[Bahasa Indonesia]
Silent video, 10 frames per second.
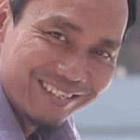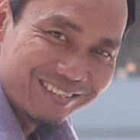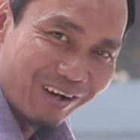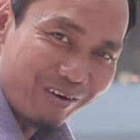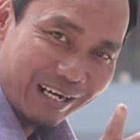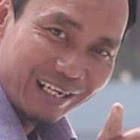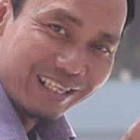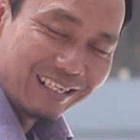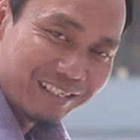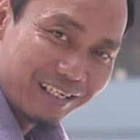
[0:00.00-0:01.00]
Tahu kan
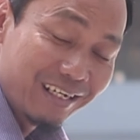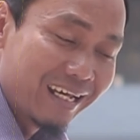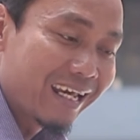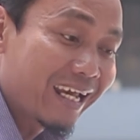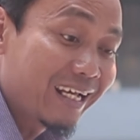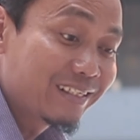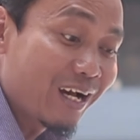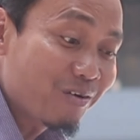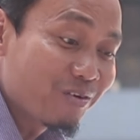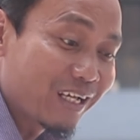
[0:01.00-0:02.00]
editansil?
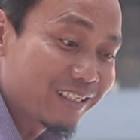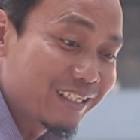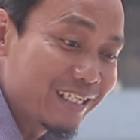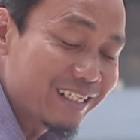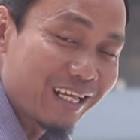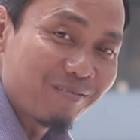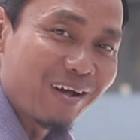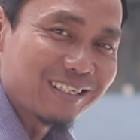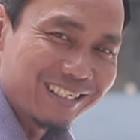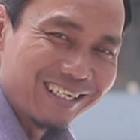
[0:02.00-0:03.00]
Ejakulasi dini
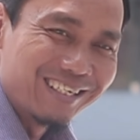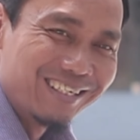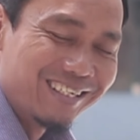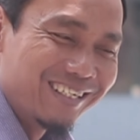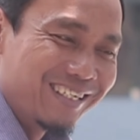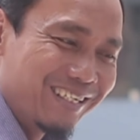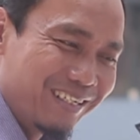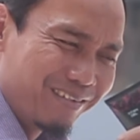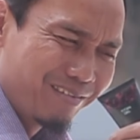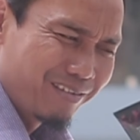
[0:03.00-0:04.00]
tanpa hasil.
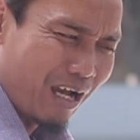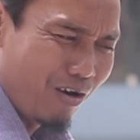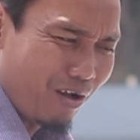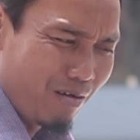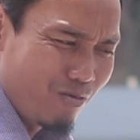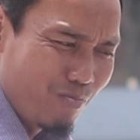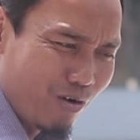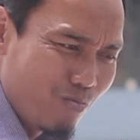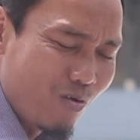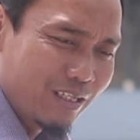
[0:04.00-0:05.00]
Kalau kamu
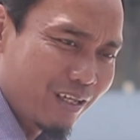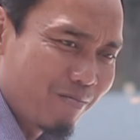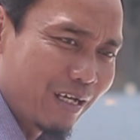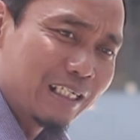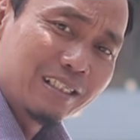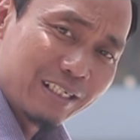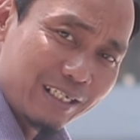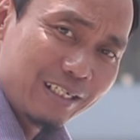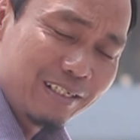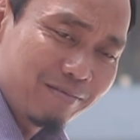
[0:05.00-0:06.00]
berhubungan sama
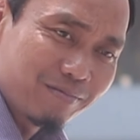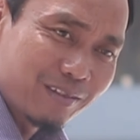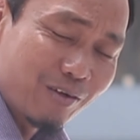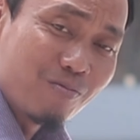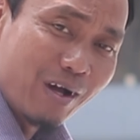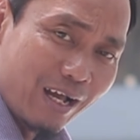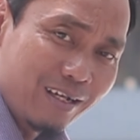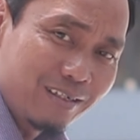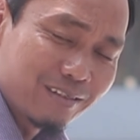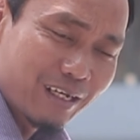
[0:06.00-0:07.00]
istri di
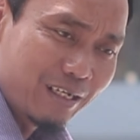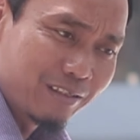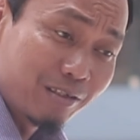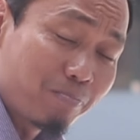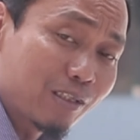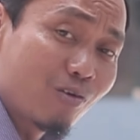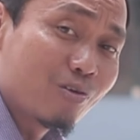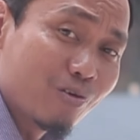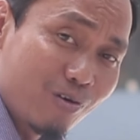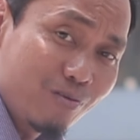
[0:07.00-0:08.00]
rumah dan cepat
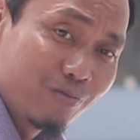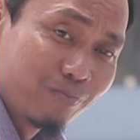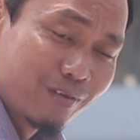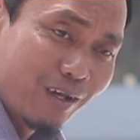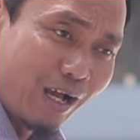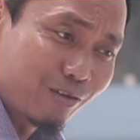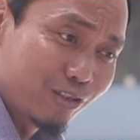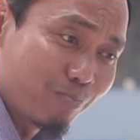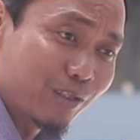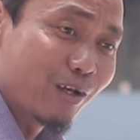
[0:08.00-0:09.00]
loyo, atau
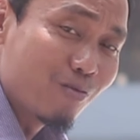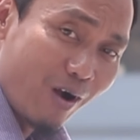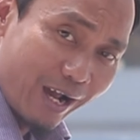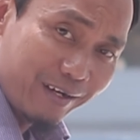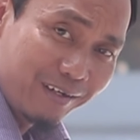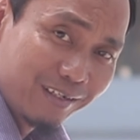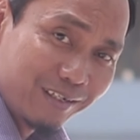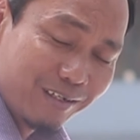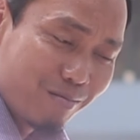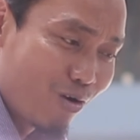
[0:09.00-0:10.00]
cepat keluar,
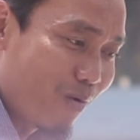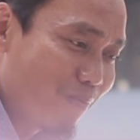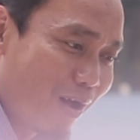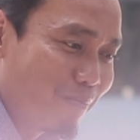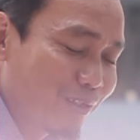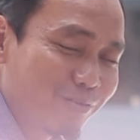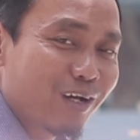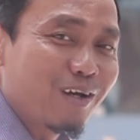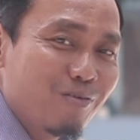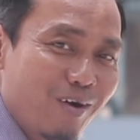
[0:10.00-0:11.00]
belum apa-apa
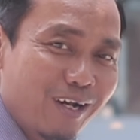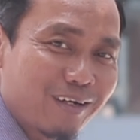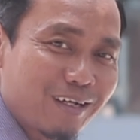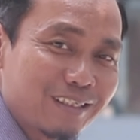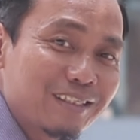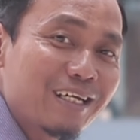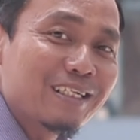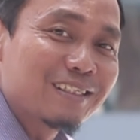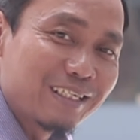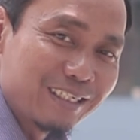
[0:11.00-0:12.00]
sudah keluar. Kasihan
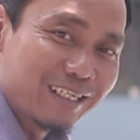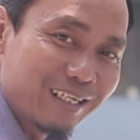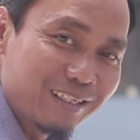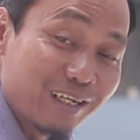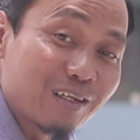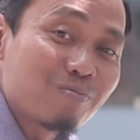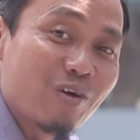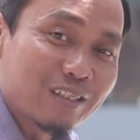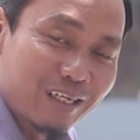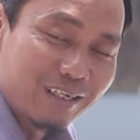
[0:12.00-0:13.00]
istrinya ya, tidak
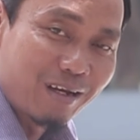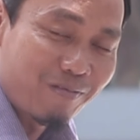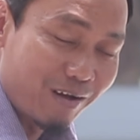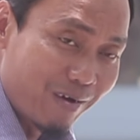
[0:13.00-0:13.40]
terpuaskan nafkah